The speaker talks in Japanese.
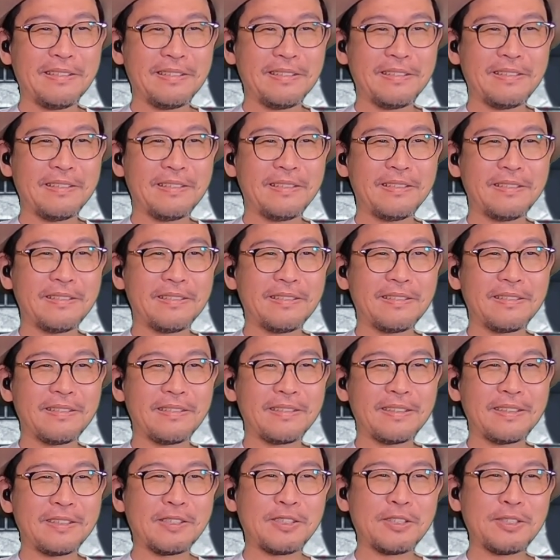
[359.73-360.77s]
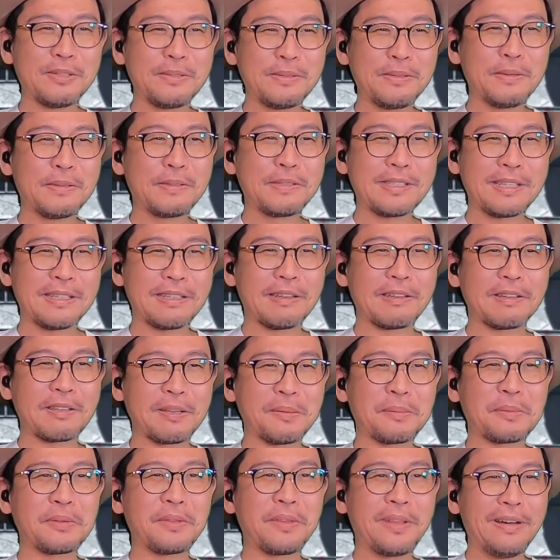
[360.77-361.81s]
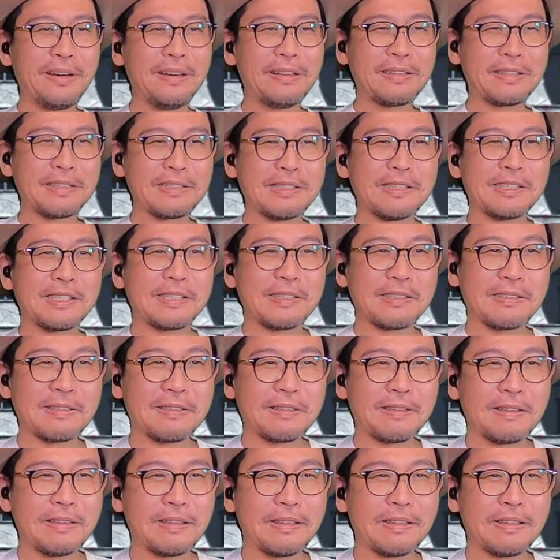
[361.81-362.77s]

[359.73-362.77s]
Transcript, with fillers: うん。16歳だったもんな、デンジ。